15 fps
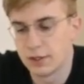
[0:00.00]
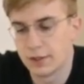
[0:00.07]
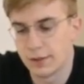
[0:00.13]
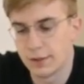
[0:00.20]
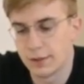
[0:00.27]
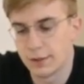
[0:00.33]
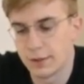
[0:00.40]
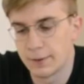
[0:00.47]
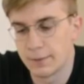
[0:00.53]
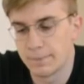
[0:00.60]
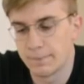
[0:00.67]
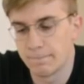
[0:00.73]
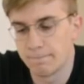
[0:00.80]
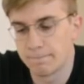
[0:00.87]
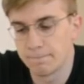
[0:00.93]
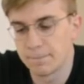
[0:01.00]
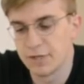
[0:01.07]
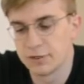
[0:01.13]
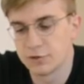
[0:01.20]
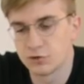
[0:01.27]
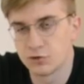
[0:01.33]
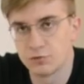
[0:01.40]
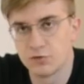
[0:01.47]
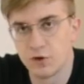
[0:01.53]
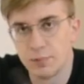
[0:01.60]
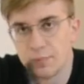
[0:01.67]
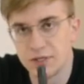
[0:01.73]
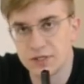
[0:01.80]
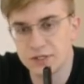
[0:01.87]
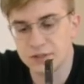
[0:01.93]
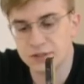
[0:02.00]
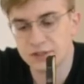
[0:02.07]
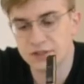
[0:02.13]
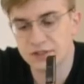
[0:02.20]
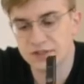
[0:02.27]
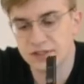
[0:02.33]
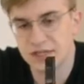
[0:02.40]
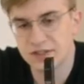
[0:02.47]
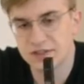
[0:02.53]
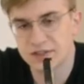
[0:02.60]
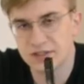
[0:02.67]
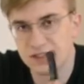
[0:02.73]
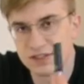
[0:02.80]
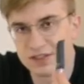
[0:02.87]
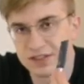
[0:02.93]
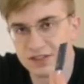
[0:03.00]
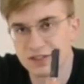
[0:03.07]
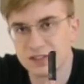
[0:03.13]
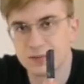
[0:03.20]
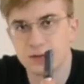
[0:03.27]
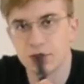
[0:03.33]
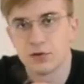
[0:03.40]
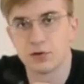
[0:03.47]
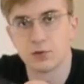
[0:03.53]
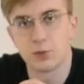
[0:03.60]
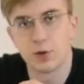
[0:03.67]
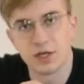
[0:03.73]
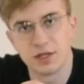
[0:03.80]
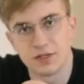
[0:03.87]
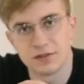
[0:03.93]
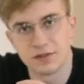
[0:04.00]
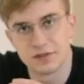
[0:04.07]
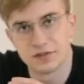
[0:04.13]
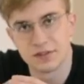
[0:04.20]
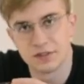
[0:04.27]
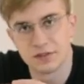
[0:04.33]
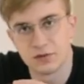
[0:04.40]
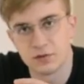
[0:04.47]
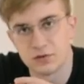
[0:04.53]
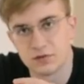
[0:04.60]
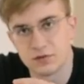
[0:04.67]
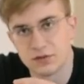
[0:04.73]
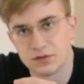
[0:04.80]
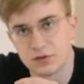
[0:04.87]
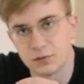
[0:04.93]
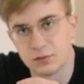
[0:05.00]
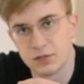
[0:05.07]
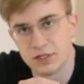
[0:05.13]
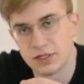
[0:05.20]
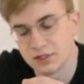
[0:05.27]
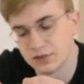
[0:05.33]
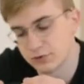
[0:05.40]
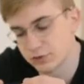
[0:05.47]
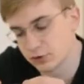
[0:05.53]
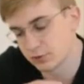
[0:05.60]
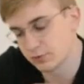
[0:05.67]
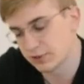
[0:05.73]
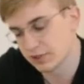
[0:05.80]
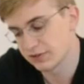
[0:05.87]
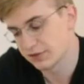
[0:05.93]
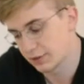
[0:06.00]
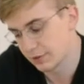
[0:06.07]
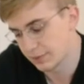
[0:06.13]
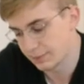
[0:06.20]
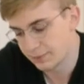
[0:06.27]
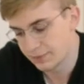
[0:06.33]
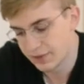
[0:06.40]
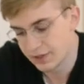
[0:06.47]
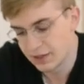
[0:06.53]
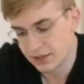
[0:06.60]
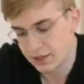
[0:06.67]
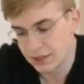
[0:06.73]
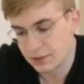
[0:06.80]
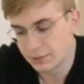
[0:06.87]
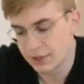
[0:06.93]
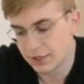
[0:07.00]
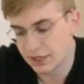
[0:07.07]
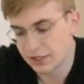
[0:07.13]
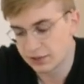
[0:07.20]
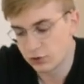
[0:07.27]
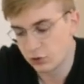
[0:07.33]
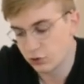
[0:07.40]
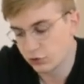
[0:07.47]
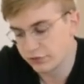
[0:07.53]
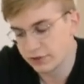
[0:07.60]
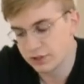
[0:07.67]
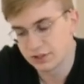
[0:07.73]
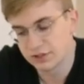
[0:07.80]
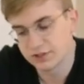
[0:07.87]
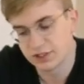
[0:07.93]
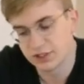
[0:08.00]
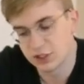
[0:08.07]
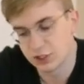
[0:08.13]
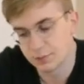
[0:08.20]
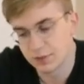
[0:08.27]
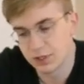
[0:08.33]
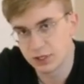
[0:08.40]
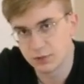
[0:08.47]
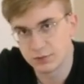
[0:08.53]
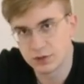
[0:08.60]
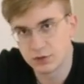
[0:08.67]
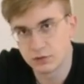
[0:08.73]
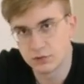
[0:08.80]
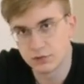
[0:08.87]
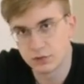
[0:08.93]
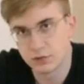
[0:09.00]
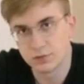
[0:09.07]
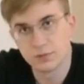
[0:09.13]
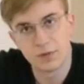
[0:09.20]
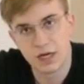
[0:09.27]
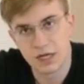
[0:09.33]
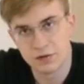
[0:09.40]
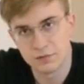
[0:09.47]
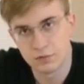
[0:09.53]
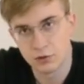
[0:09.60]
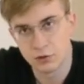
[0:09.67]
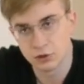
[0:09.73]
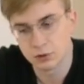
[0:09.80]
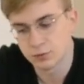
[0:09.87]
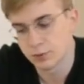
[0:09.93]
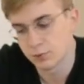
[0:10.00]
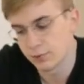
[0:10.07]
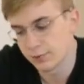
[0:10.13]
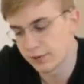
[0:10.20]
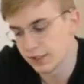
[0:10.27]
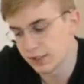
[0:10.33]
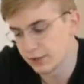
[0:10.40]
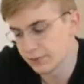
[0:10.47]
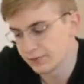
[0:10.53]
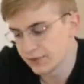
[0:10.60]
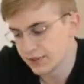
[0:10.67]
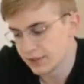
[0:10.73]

ähm, zum Verbinden des Headsets. Das ist nämlich auch ein Wireless-Headset, genauso wie das Omega, das wir schon im Test hatten. Man hat auch wieder das ansteckbare Mikrofon, hatten wir auch schon beim Omega.